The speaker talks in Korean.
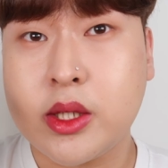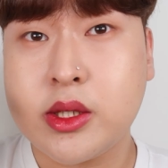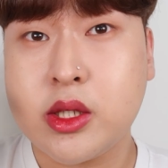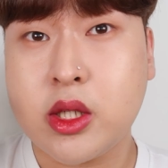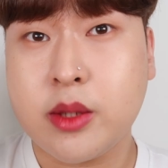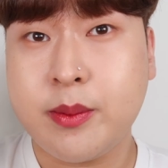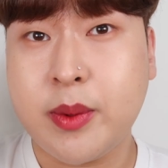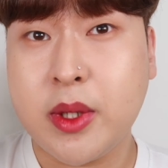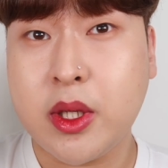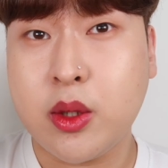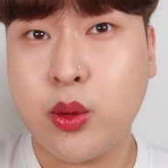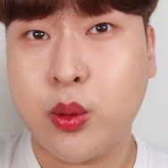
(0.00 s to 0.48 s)

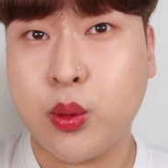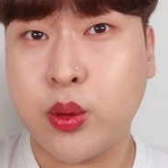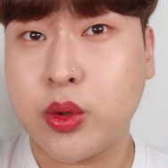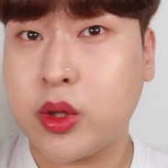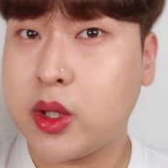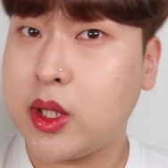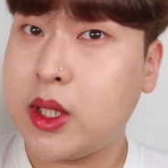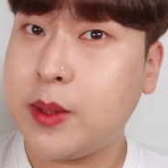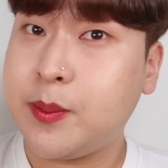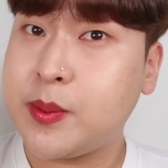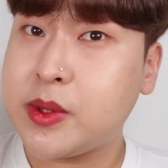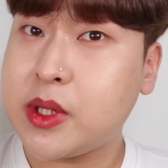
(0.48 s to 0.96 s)
21호
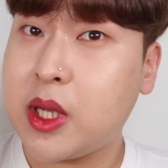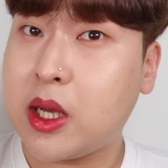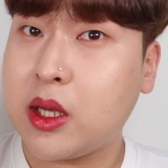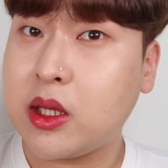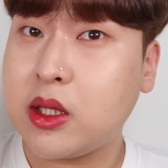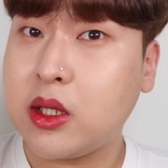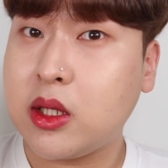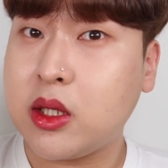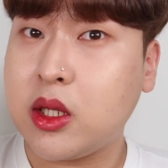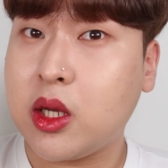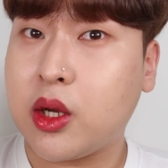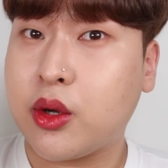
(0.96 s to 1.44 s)

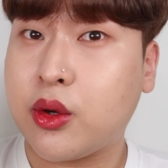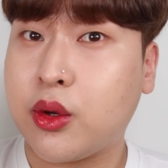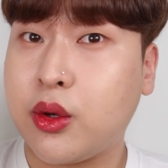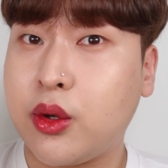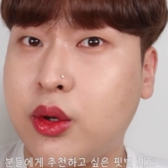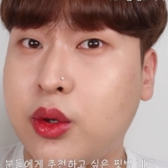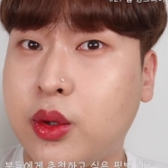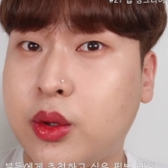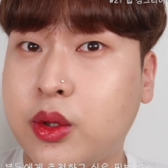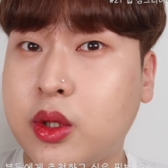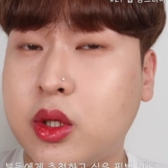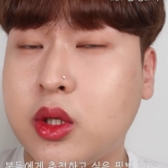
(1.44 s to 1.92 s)
딥샹그리아
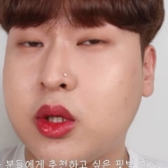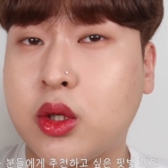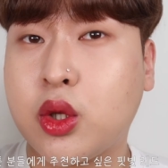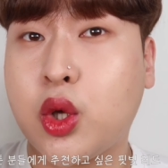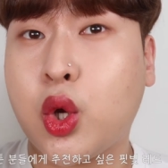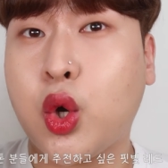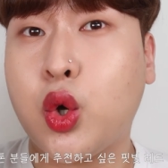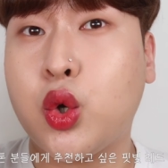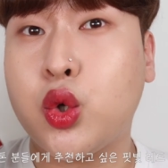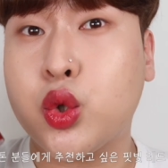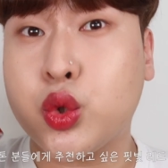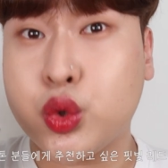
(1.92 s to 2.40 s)
컬러는
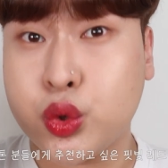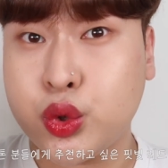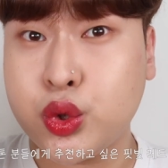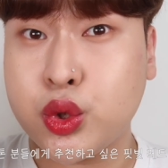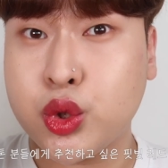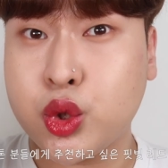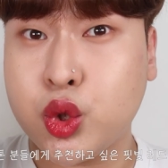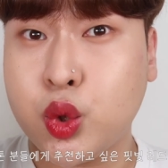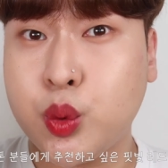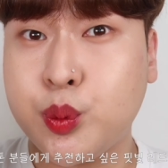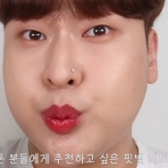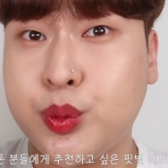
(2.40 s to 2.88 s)
겨울
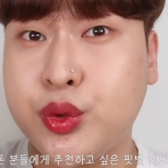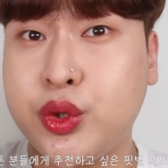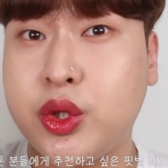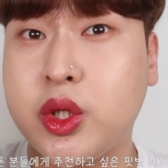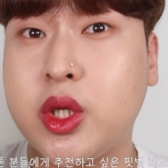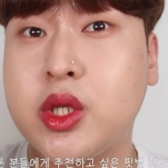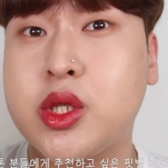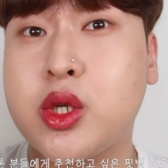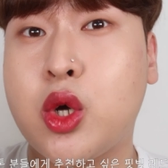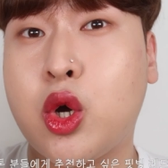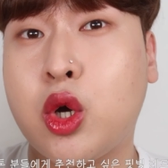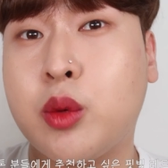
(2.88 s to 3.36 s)
쿨톤
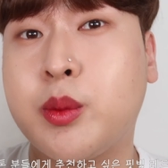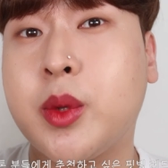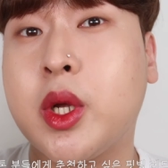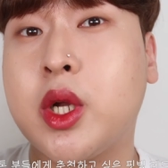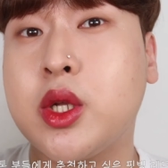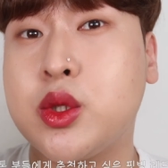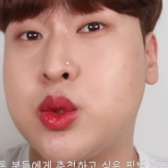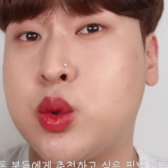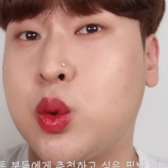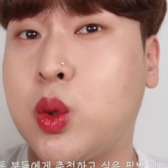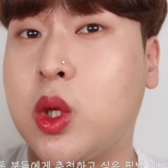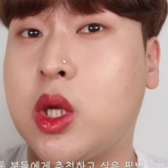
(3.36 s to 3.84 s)
분들이
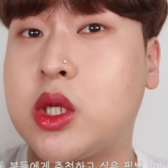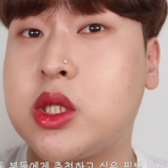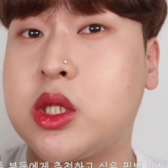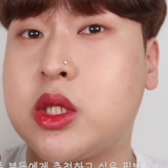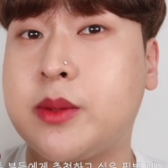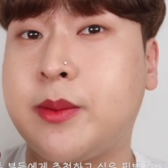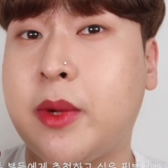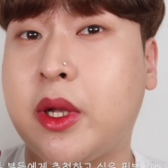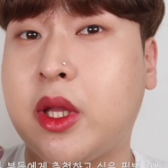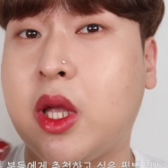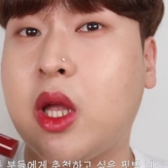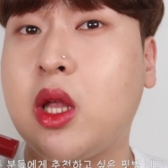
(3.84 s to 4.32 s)
정말
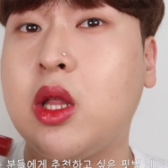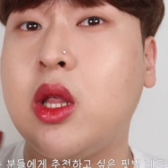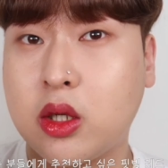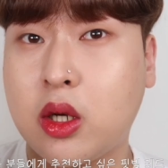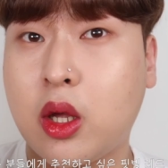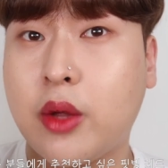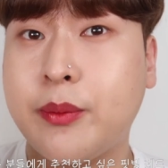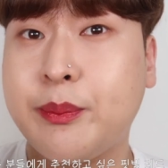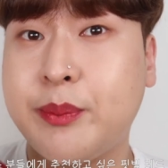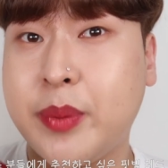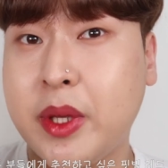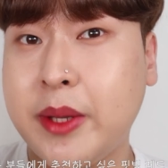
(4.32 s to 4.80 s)
좋아하실 만한
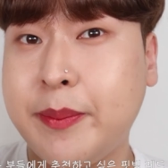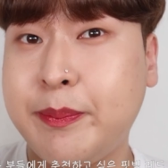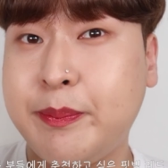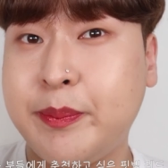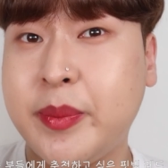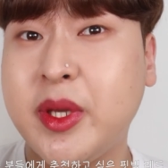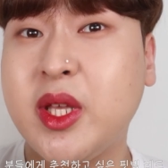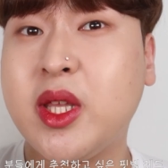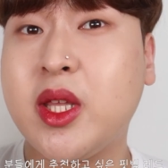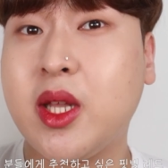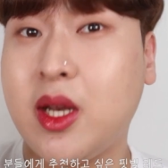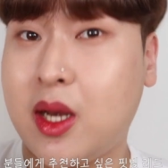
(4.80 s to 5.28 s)
그런
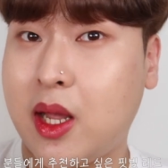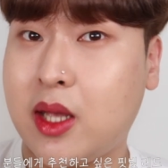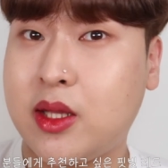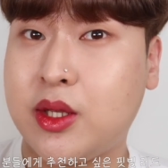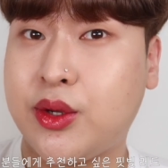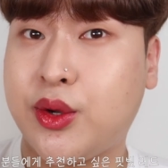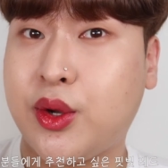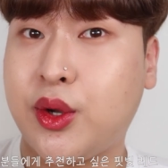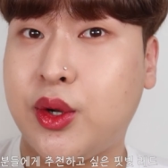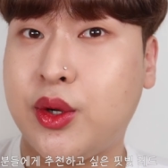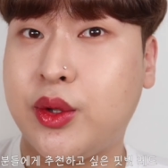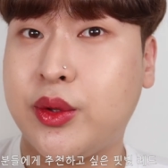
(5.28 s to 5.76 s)
핏빛
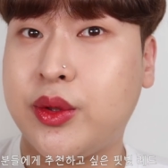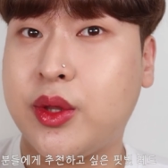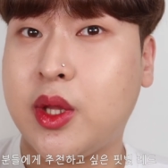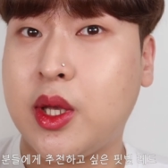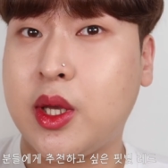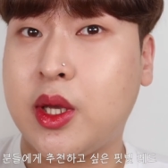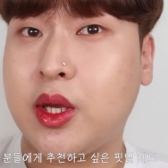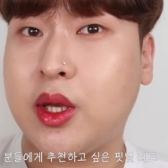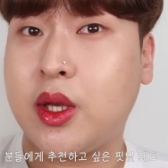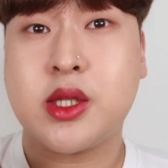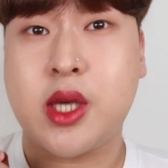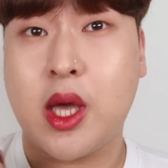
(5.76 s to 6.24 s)
레드
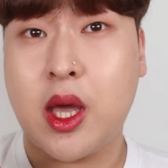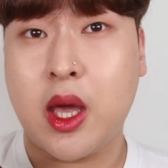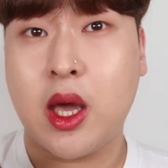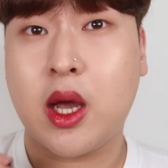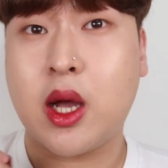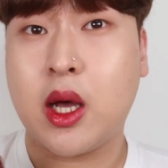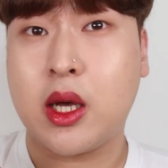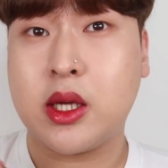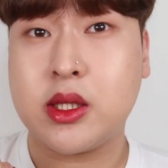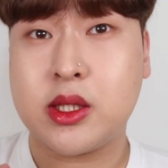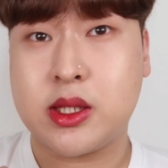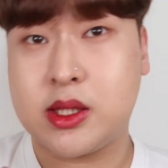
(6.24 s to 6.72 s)
컬러인데
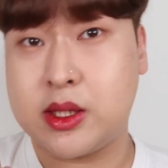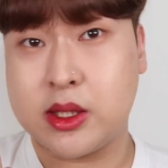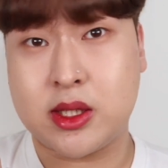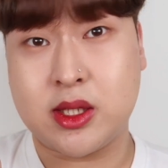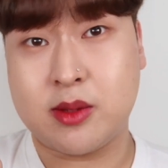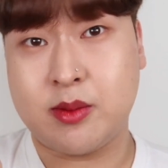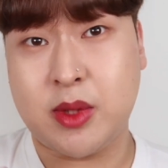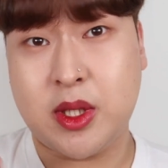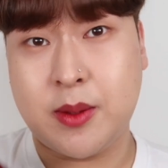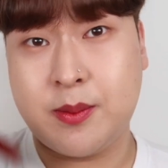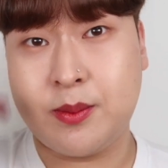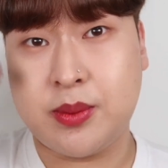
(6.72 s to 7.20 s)
제가
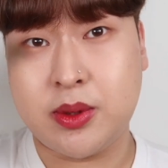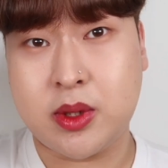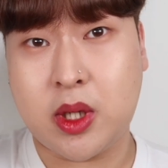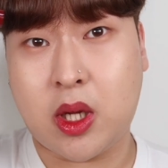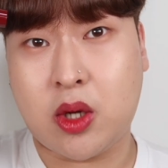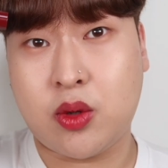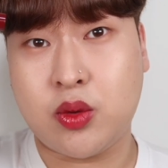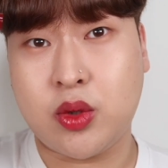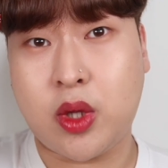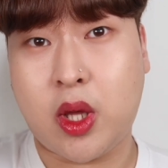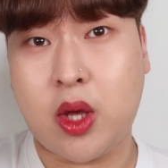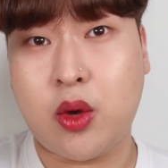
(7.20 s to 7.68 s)
지금 이
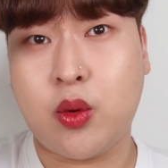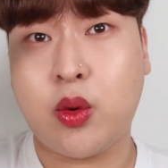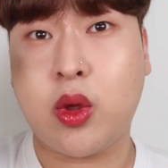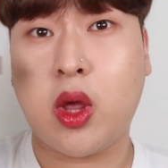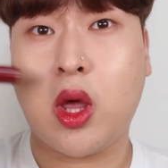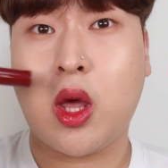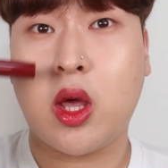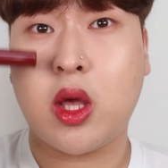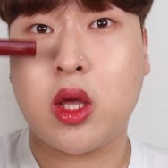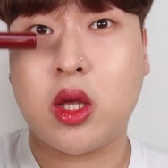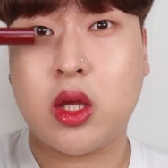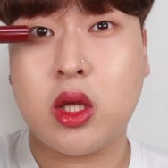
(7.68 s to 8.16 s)
브라운
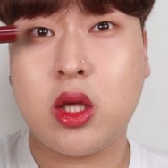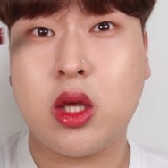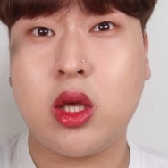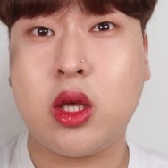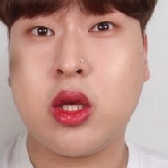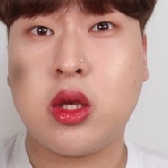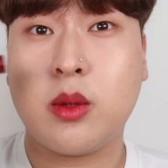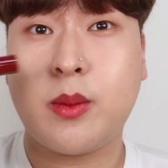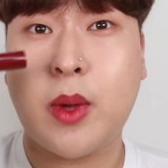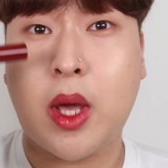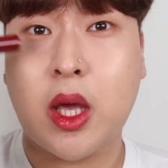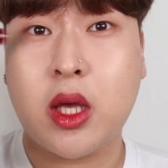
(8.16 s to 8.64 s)
헤어에
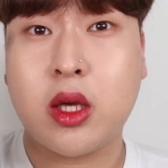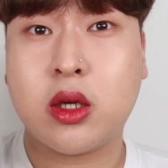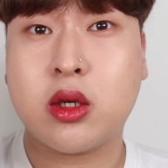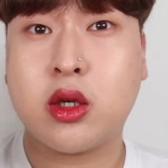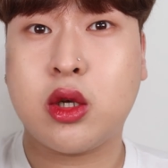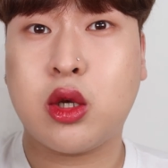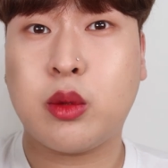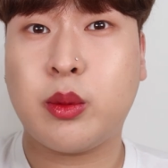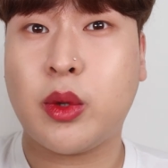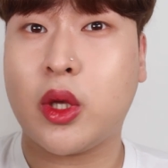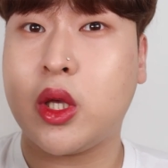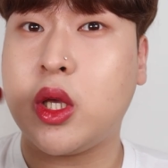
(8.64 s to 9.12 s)
이
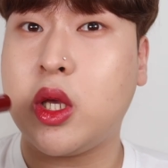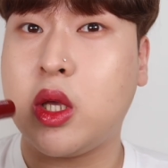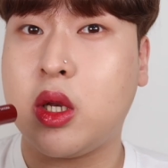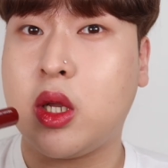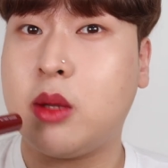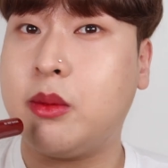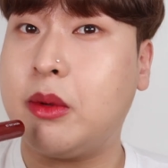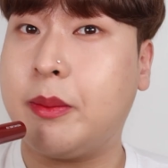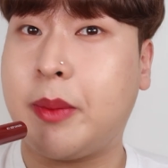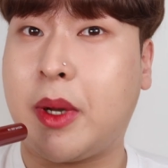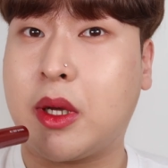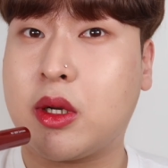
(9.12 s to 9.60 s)
메이크업에 이
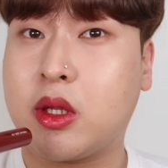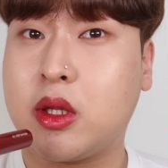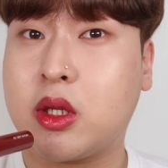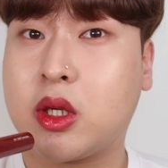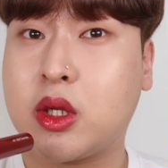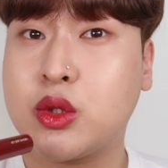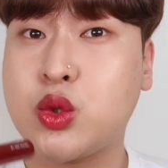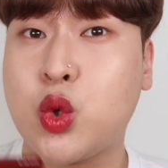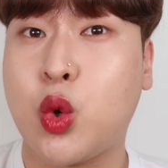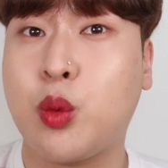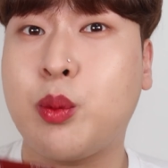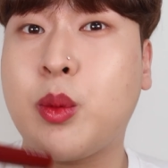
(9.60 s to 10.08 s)
립을
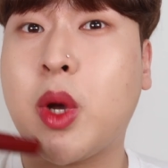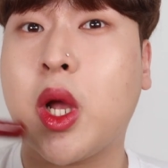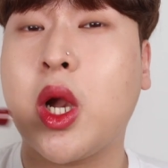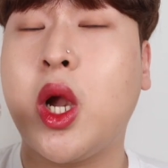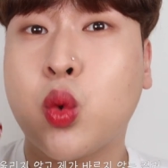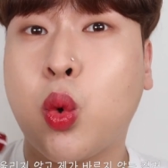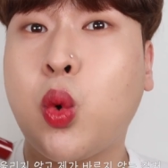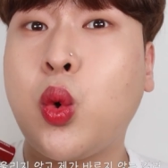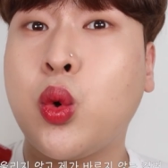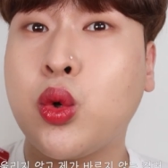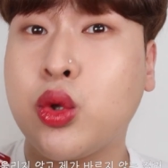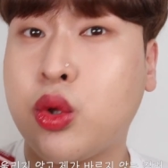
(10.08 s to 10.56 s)
바르니까 정말
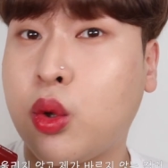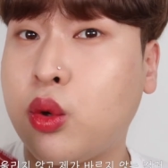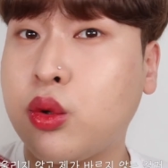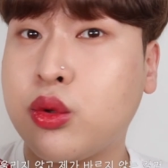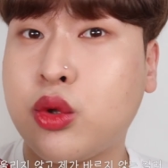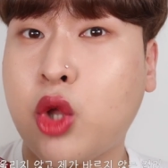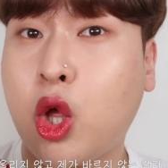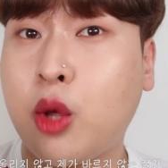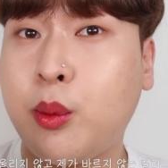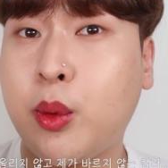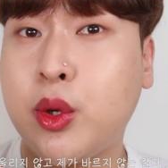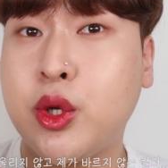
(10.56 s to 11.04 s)

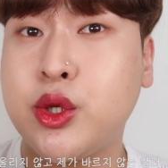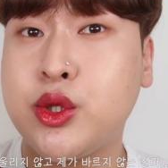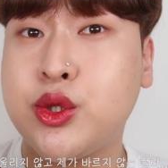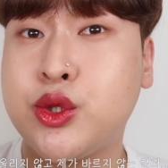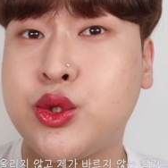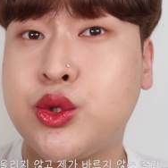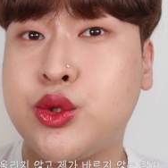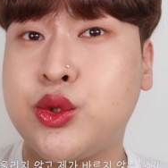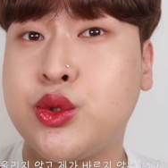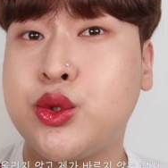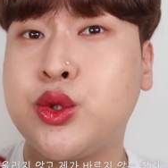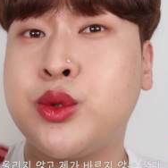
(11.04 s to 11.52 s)
동동 떠볼
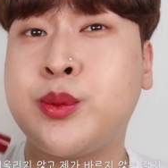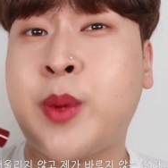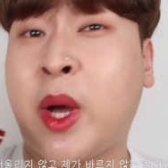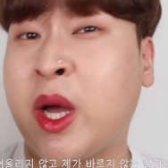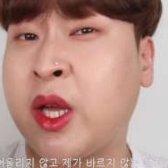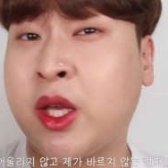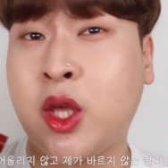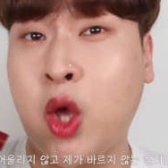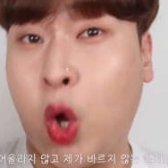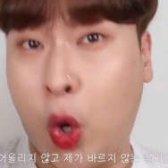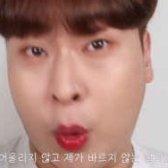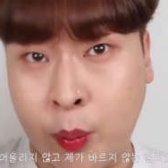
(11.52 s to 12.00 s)

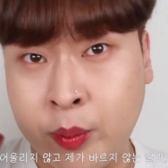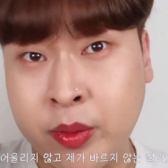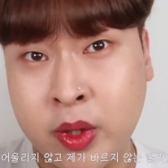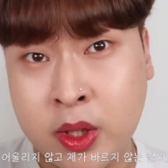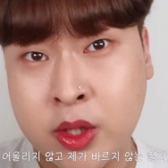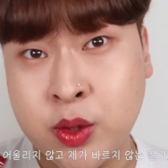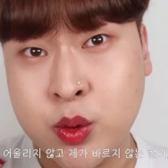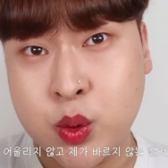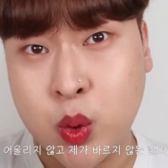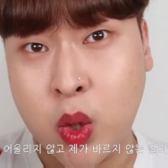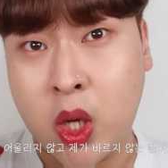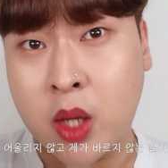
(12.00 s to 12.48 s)
수밖에
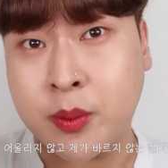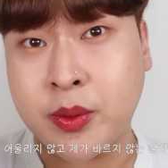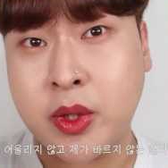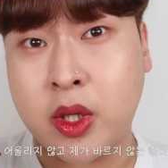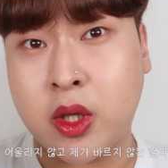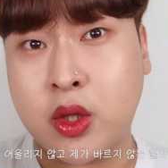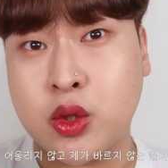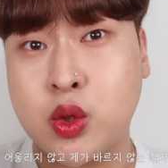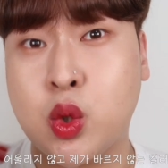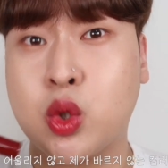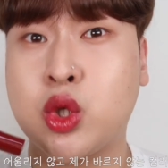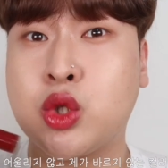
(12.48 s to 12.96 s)
없는
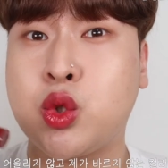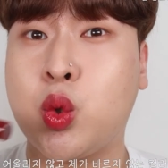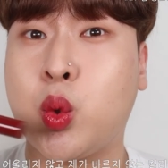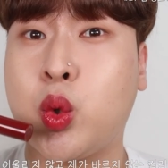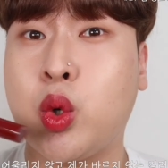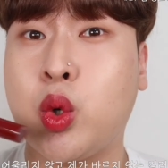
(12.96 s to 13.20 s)
조합이에요. 저는